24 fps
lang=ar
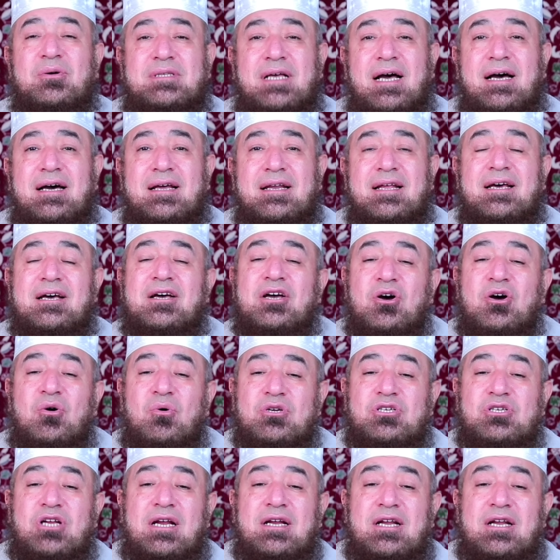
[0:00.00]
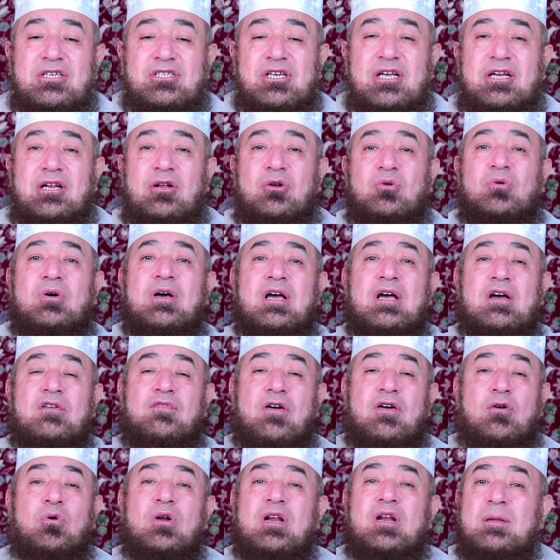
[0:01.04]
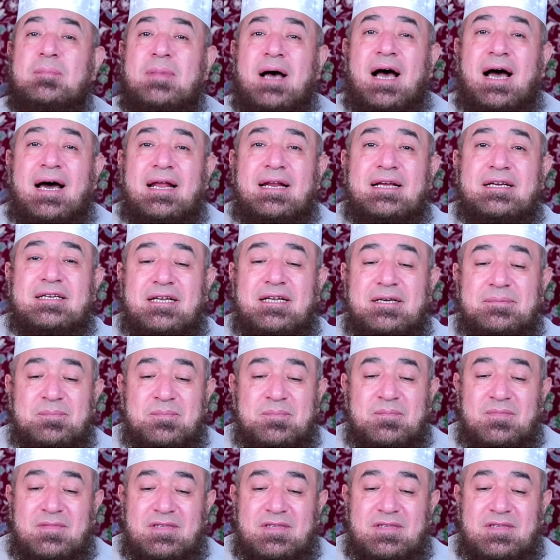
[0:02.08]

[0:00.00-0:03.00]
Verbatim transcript: وتعالى وجل جلاله فكل ما علينا